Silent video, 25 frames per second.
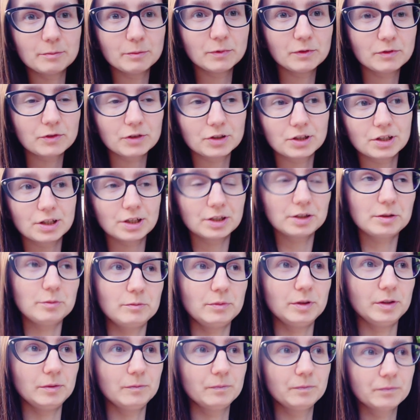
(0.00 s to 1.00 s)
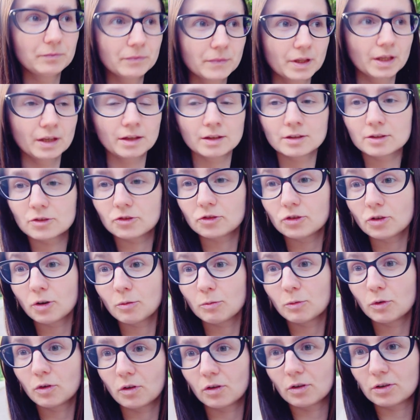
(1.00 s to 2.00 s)
My wyszliśmy z
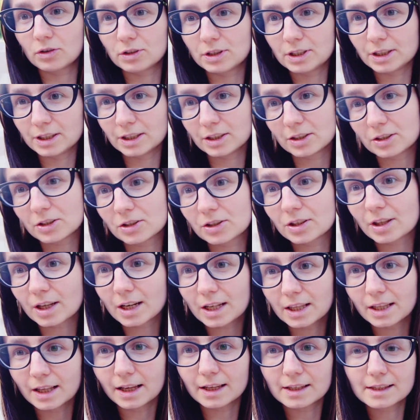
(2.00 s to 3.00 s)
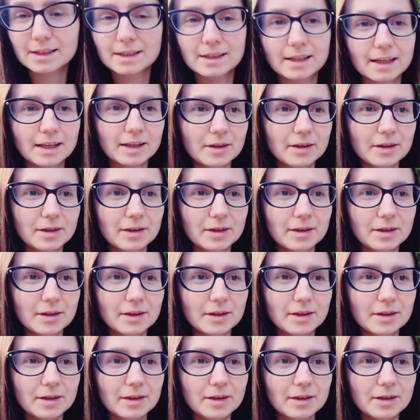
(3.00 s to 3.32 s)
domu o godzinie 14,